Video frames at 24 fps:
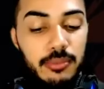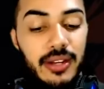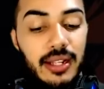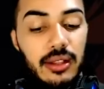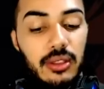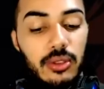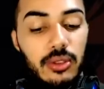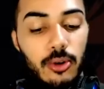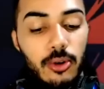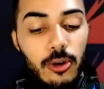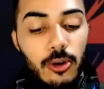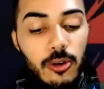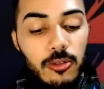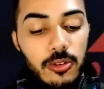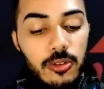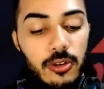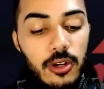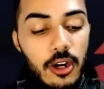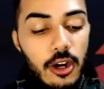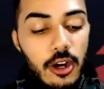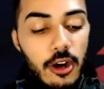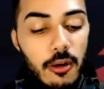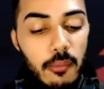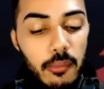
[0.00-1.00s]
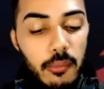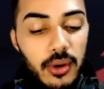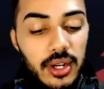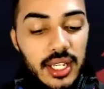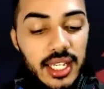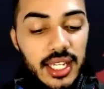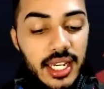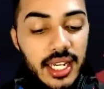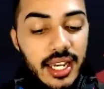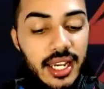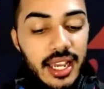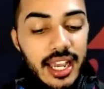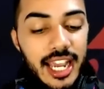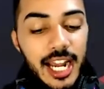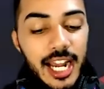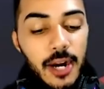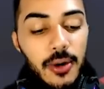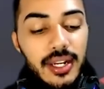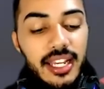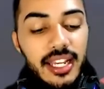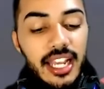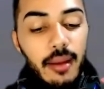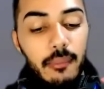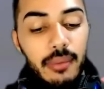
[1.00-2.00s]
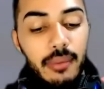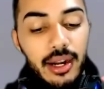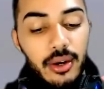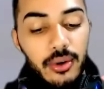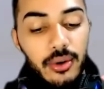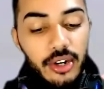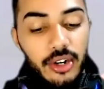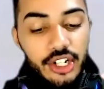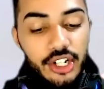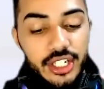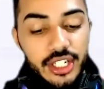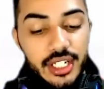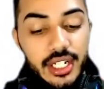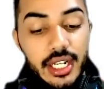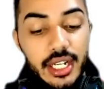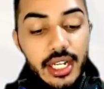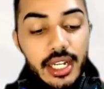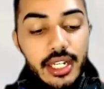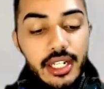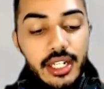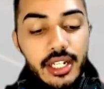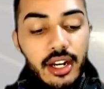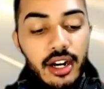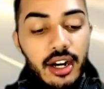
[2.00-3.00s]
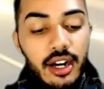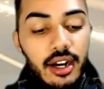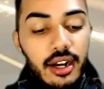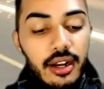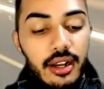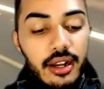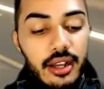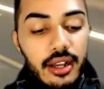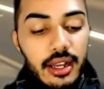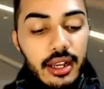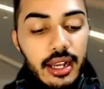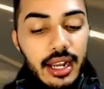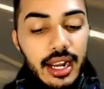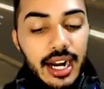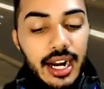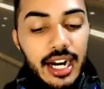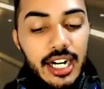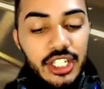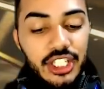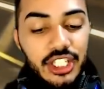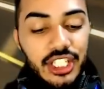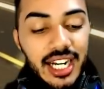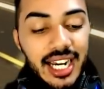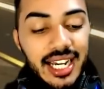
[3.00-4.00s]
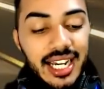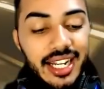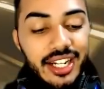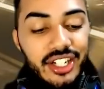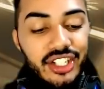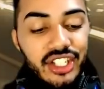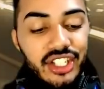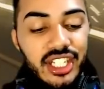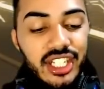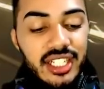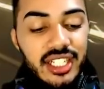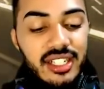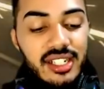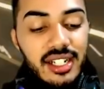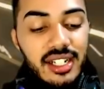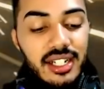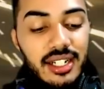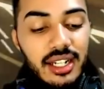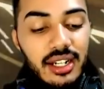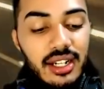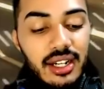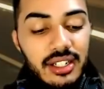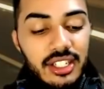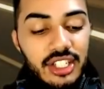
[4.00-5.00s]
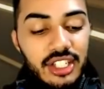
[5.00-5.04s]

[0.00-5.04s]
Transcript: pro vento novo, porque é o que há para hoje. E ó, cartinha garantida,